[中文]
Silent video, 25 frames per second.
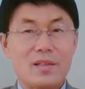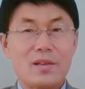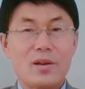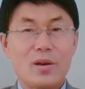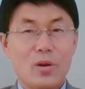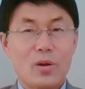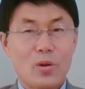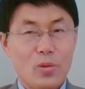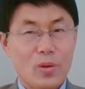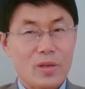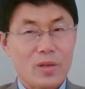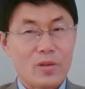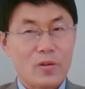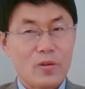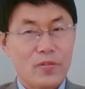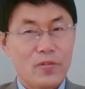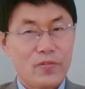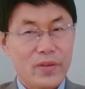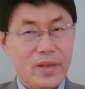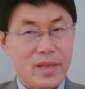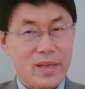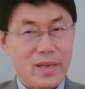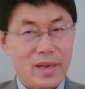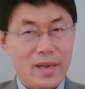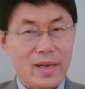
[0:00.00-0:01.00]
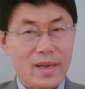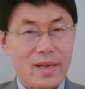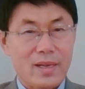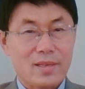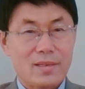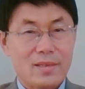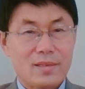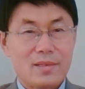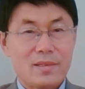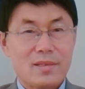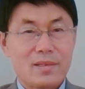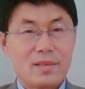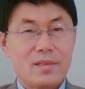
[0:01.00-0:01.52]
患有肺癌，
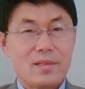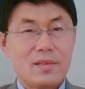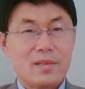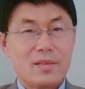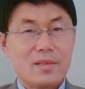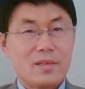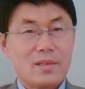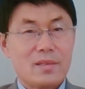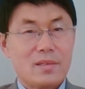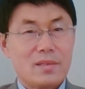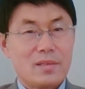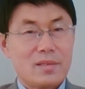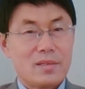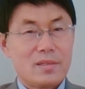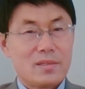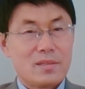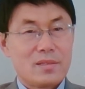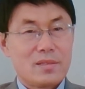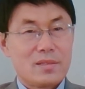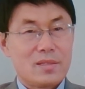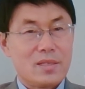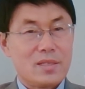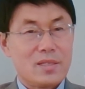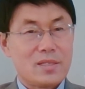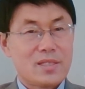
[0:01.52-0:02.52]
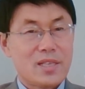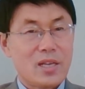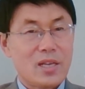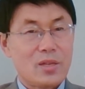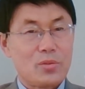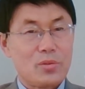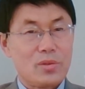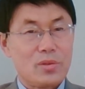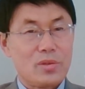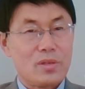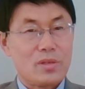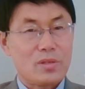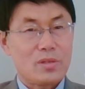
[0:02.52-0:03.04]
极善
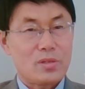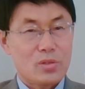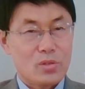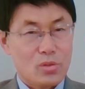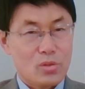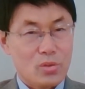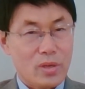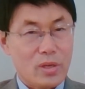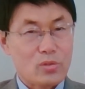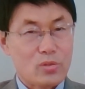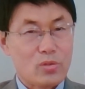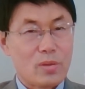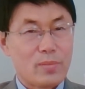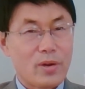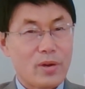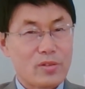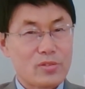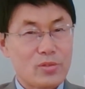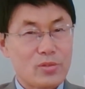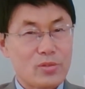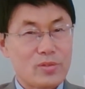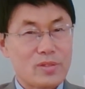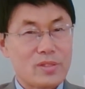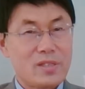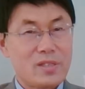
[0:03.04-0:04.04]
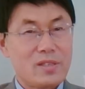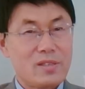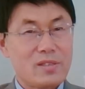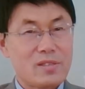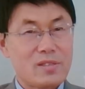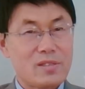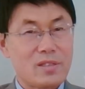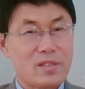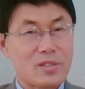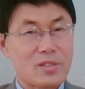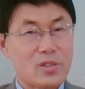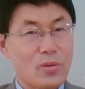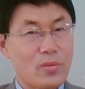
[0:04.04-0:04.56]
于揣度毛泽东心思
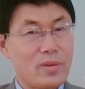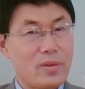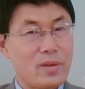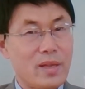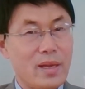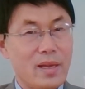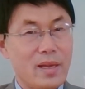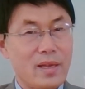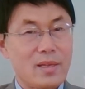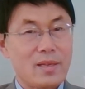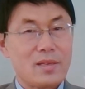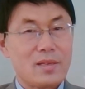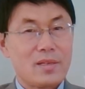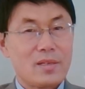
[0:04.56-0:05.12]
的周恩来